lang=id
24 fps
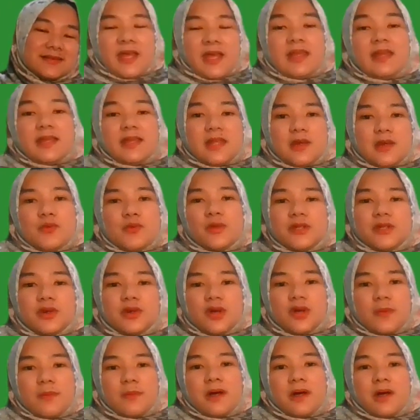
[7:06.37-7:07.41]
And then we
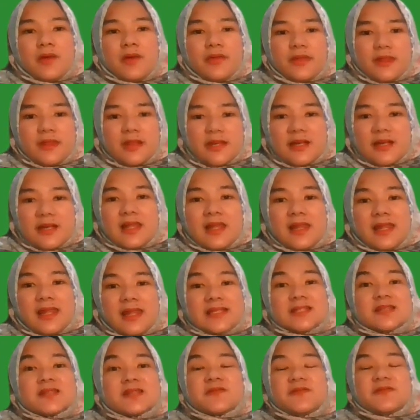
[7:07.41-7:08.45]
talk about the
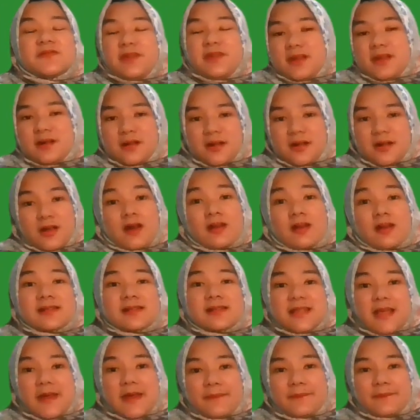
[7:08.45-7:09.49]
laissez-faire
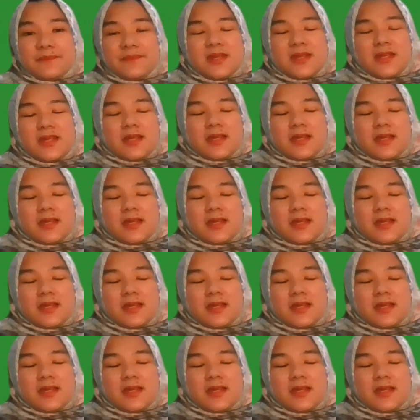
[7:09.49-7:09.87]
concept.